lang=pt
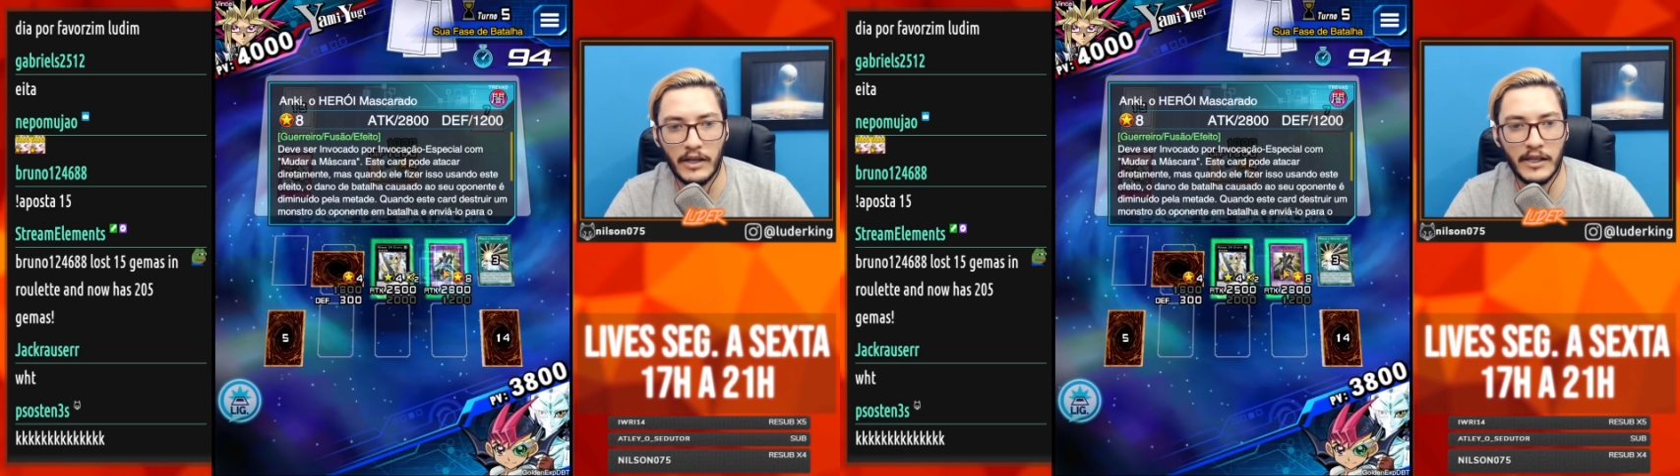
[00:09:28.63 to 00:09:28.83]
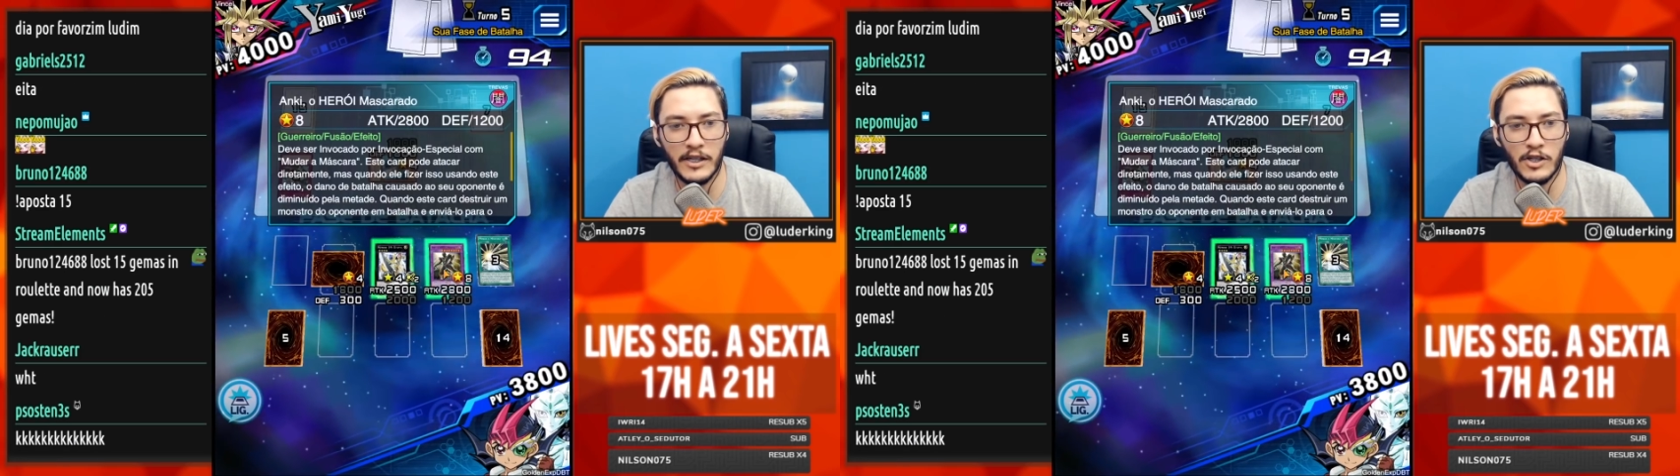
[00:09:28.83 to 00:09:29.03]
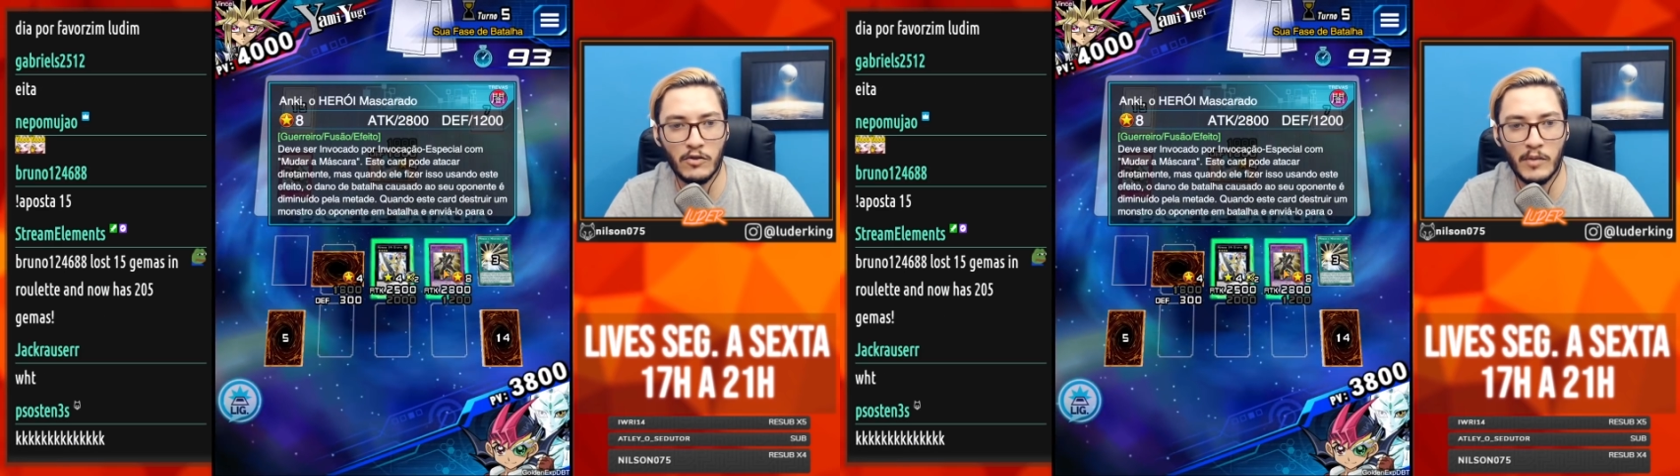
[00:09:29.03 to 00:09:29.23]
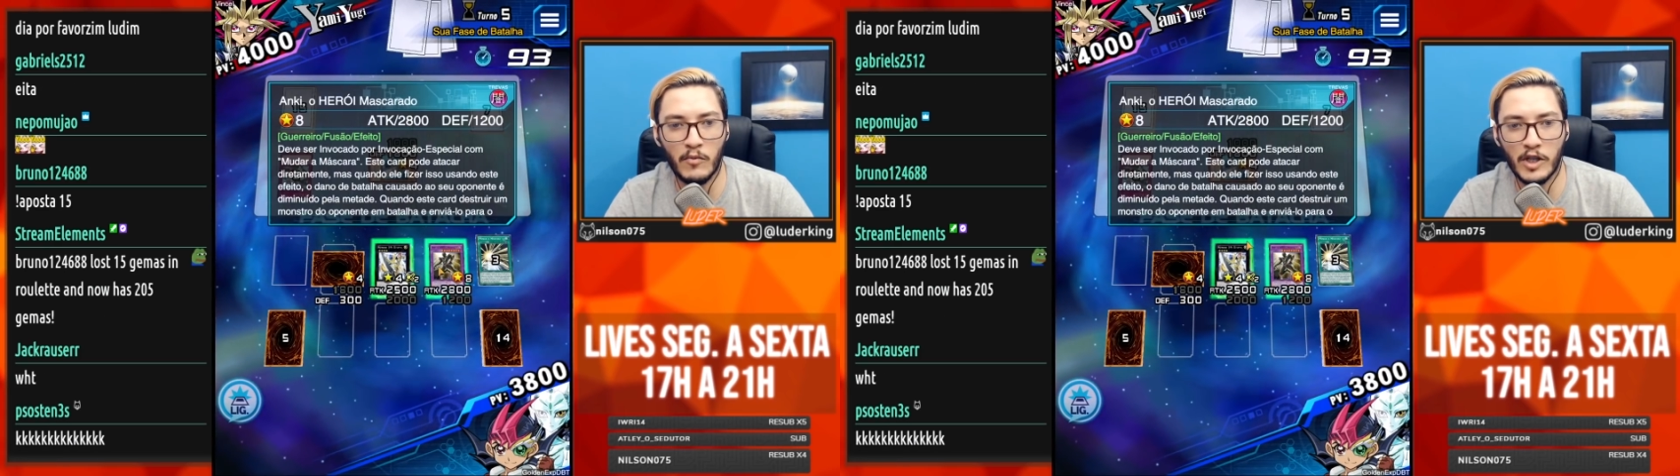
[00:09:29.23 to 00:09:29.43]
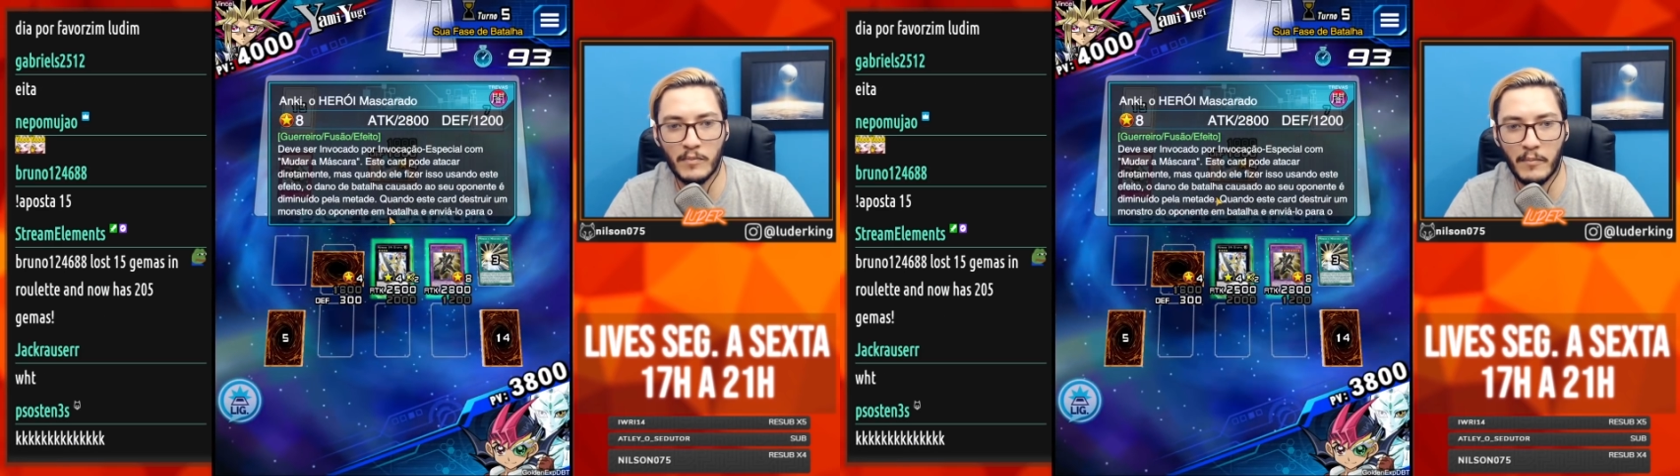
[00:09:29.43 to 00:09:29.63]
Ele tem que destruir
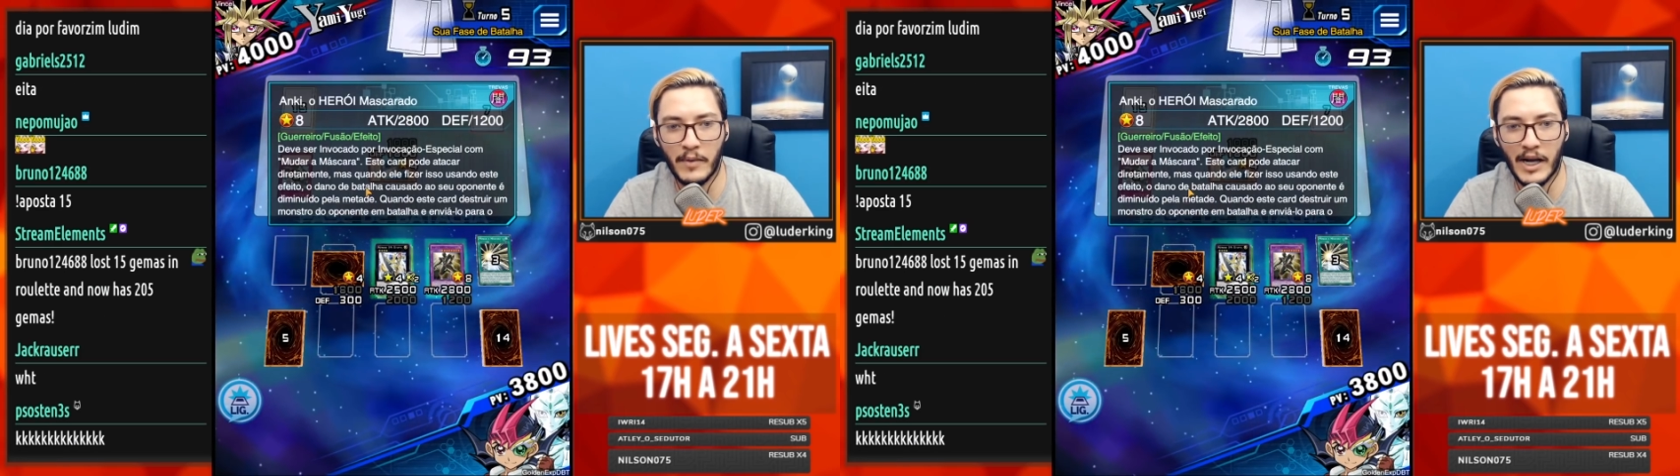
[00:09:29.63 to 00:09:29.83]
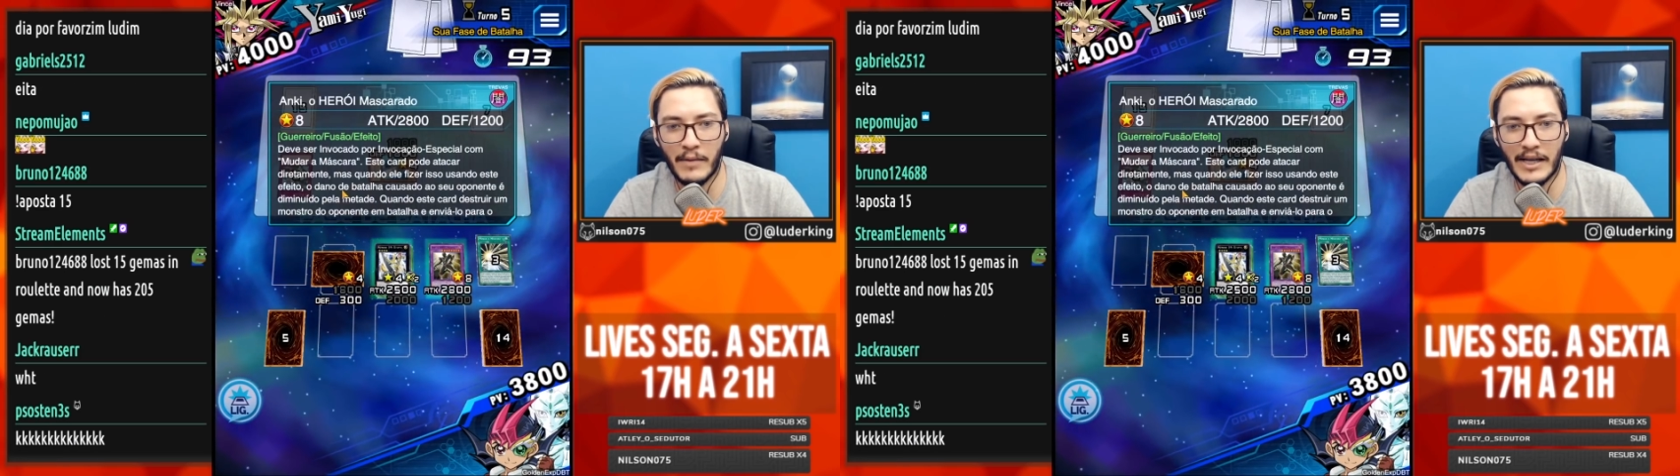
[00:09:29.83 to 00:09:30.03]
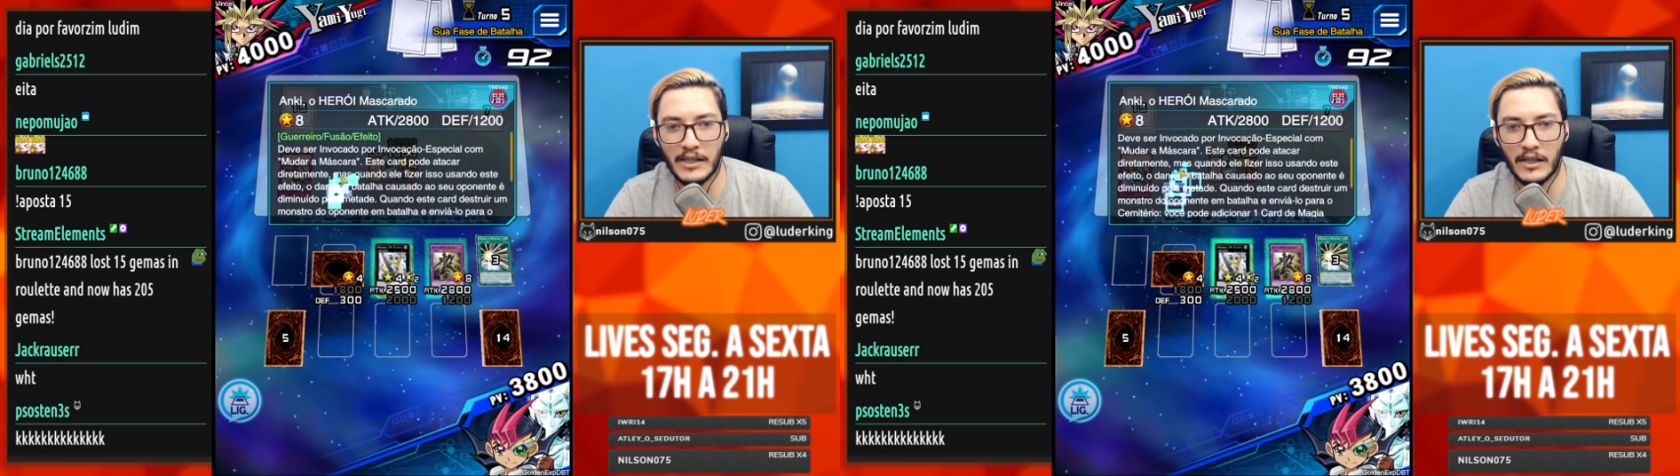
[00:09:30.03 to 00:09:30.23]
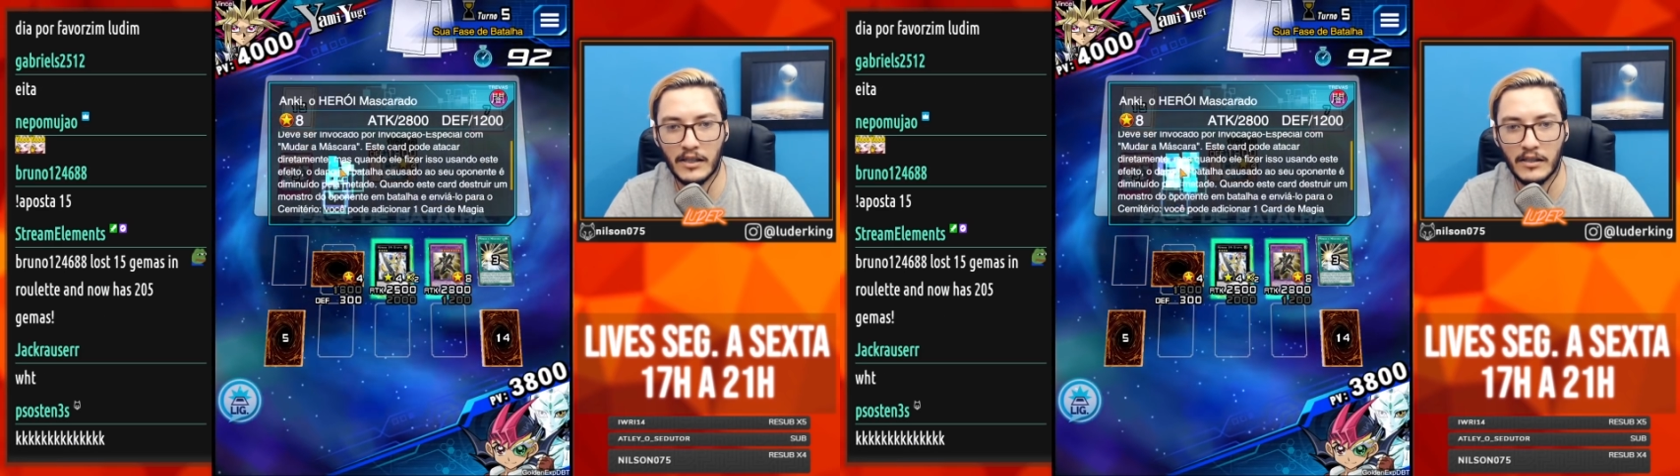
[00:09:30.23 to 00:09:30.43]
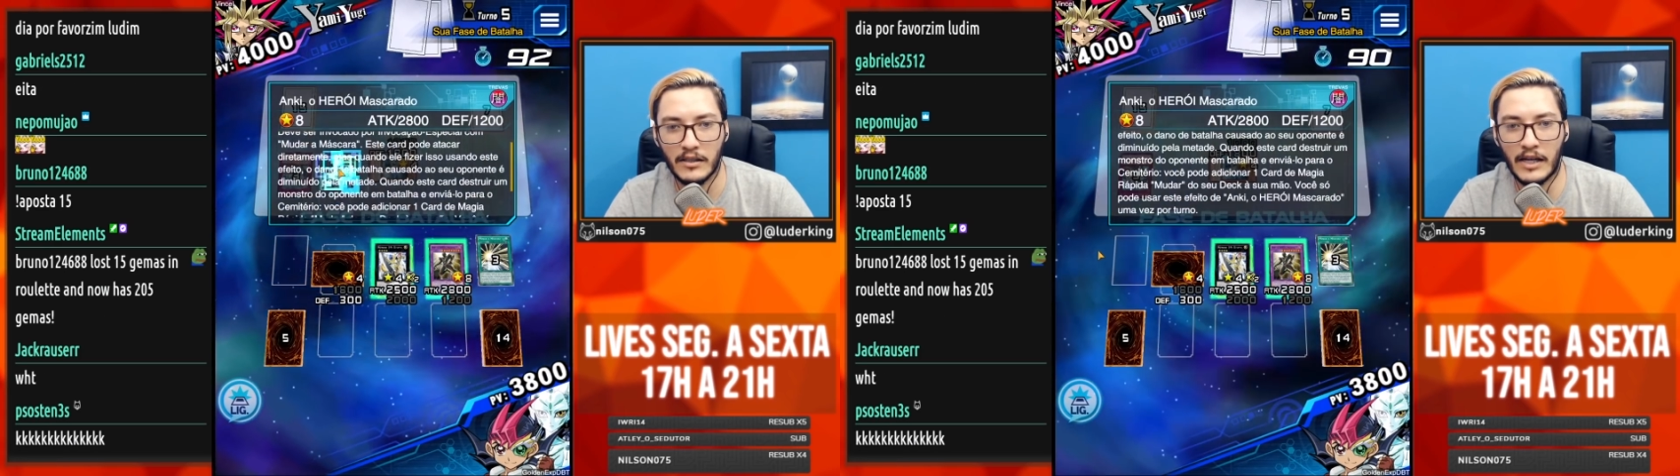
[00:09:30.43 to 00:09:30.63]
monstro pra pegar máscara?